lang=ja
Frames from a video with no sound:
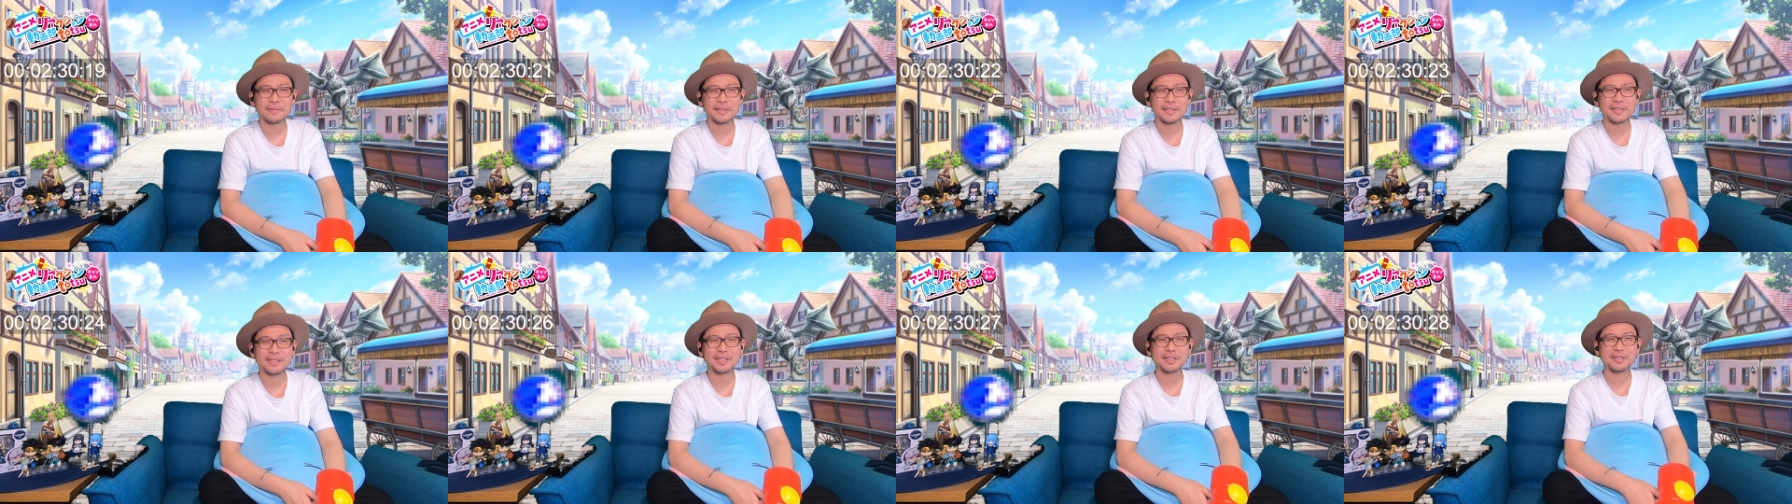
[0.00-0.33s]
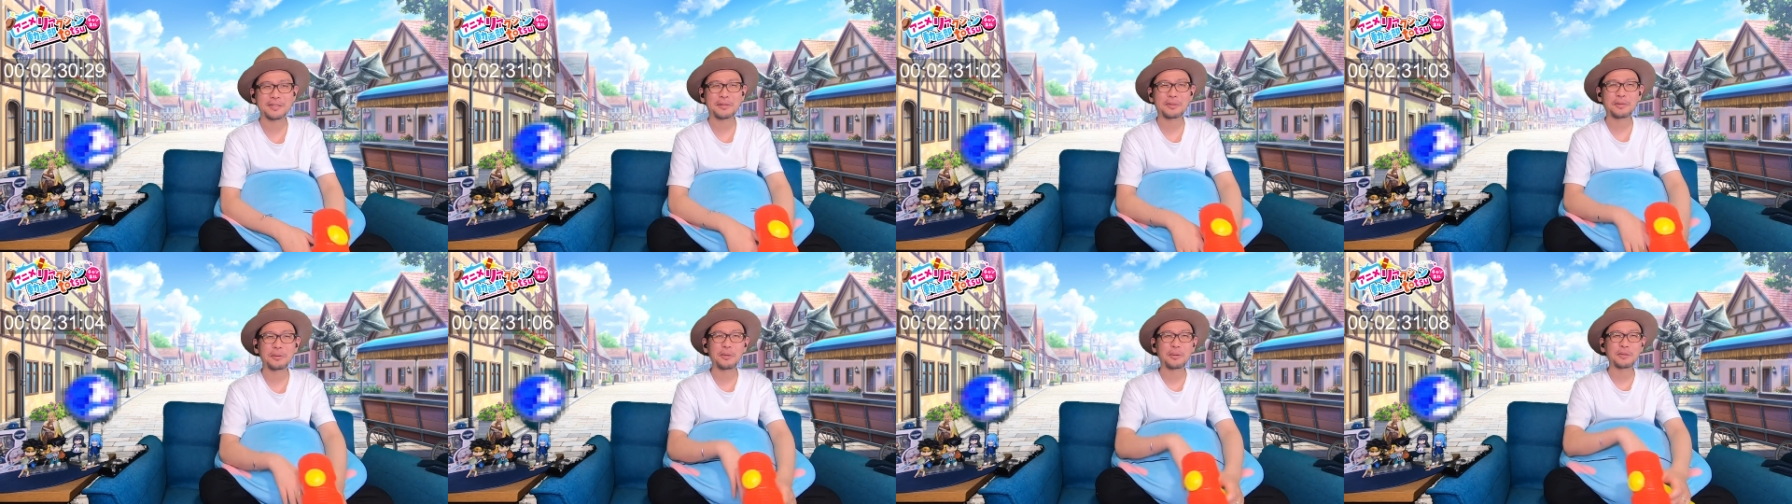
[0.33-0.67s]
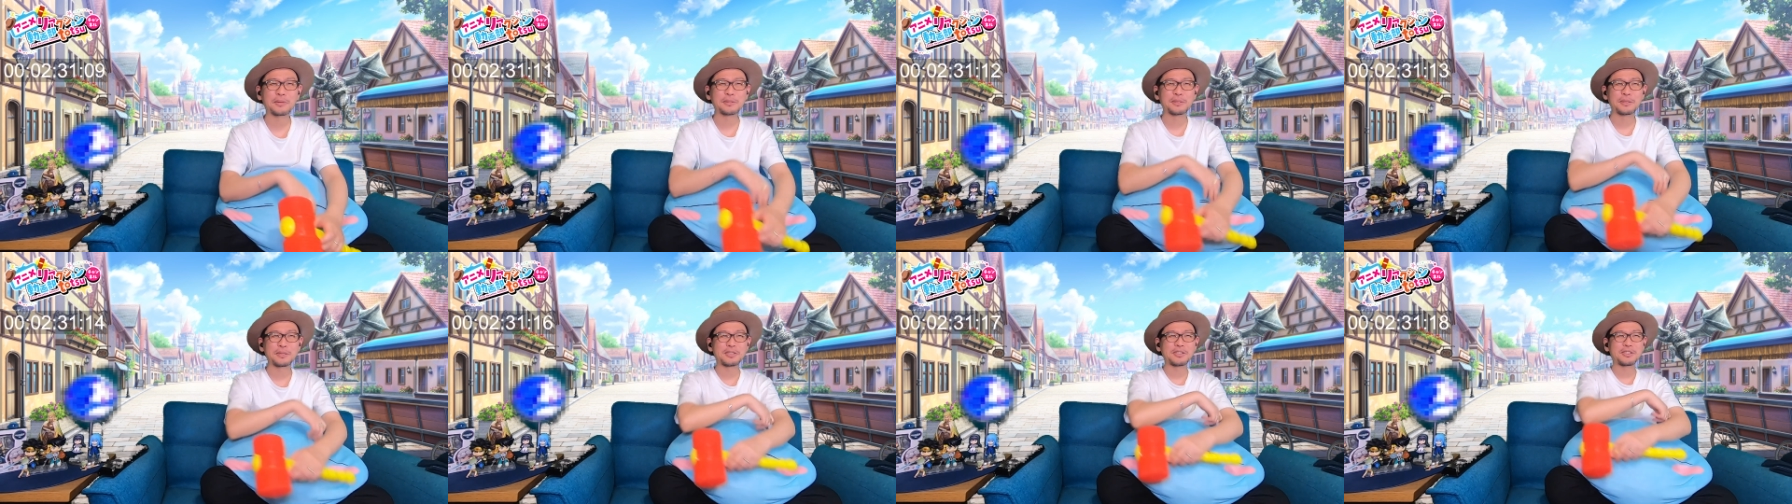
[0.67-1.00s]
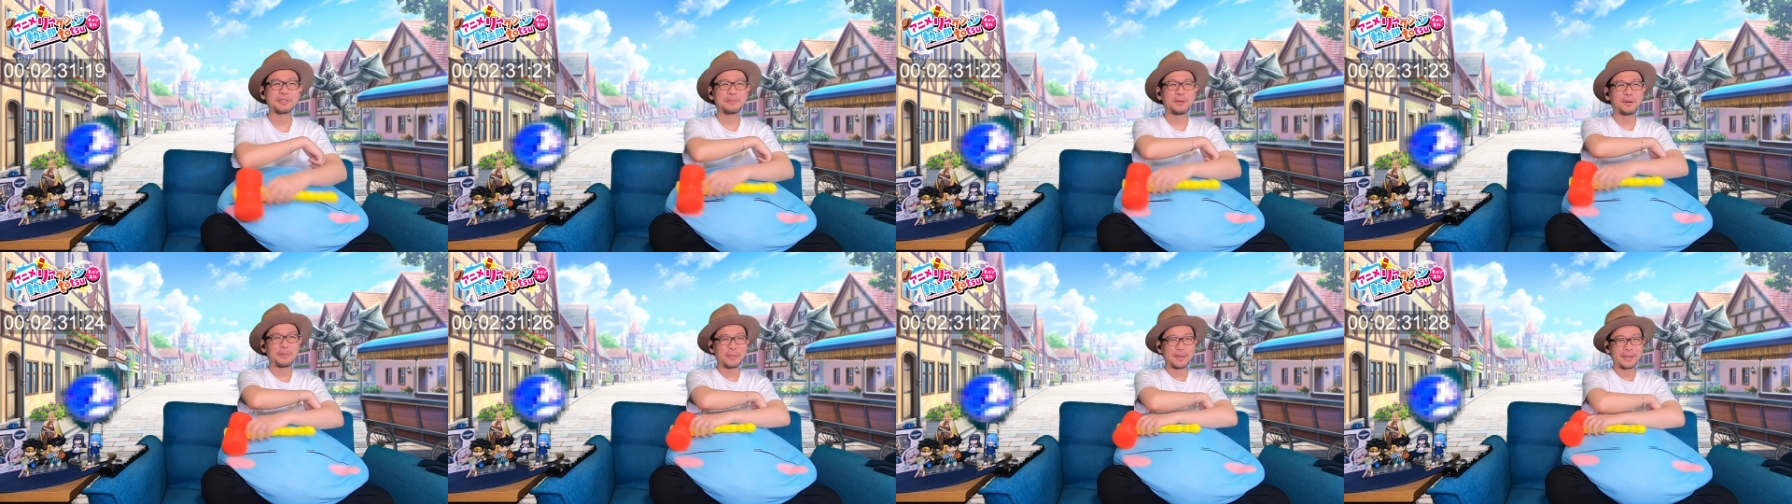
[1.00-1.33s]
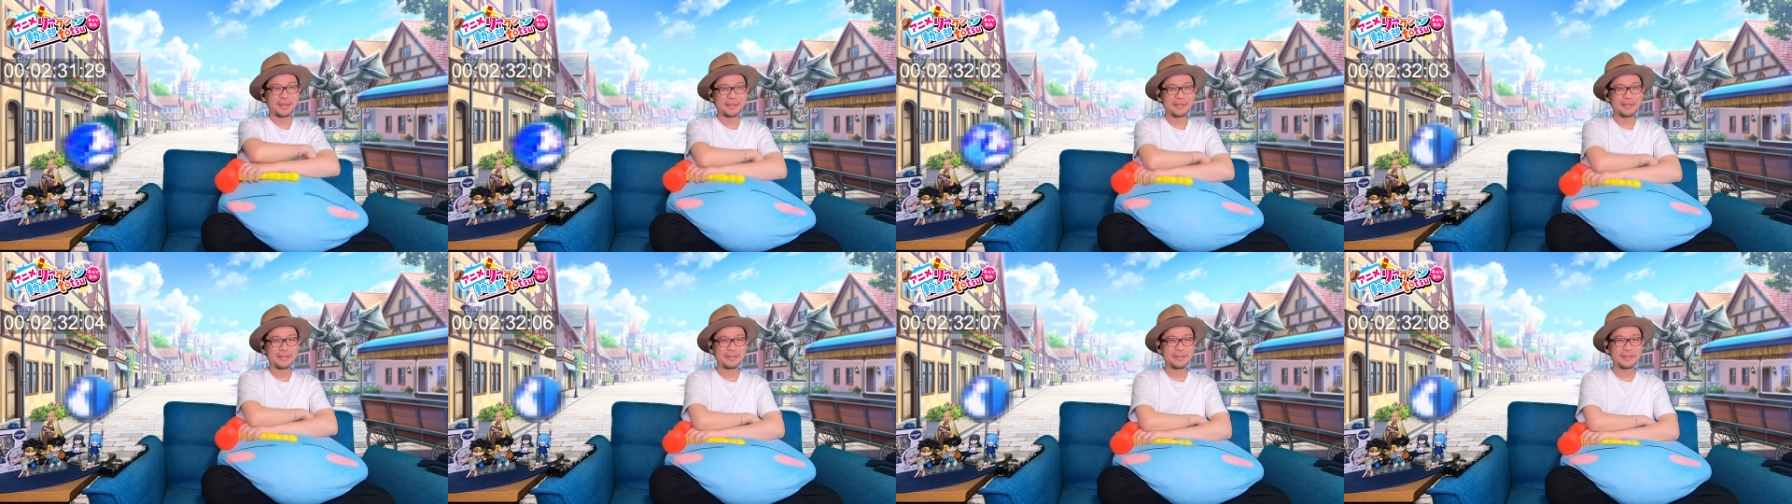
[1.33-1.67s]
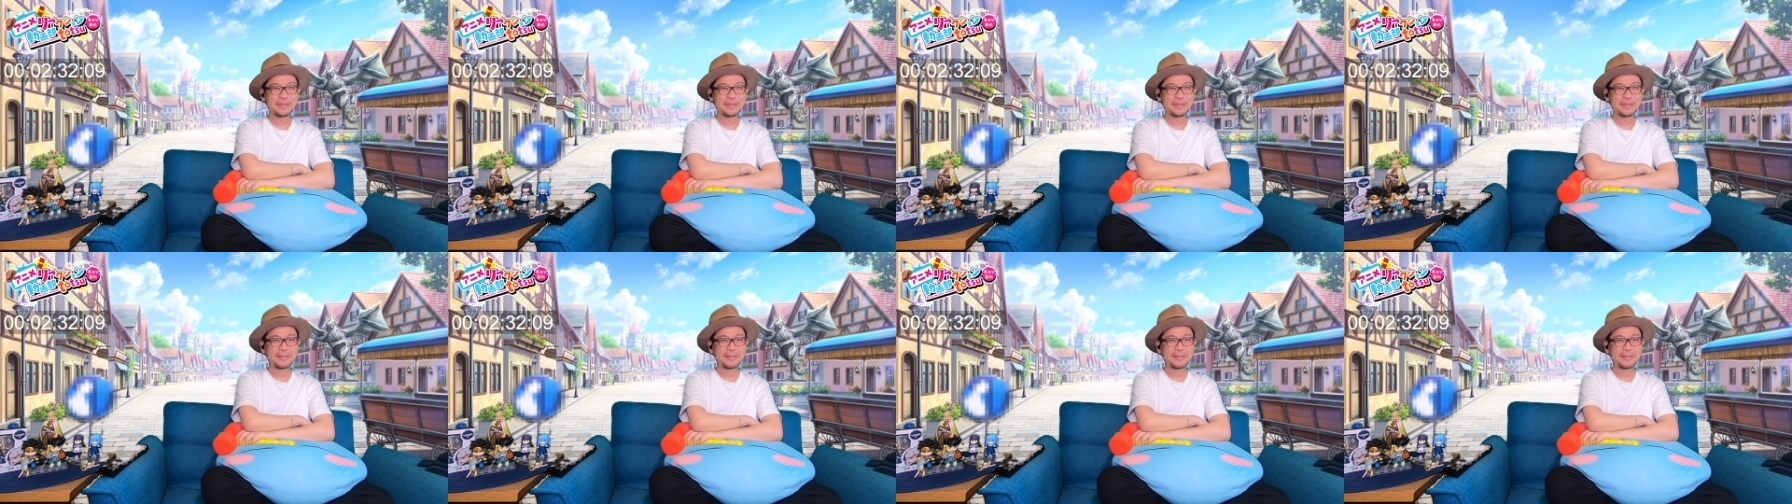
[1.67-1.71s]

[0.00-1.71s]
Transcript: 漆黒のしもべ。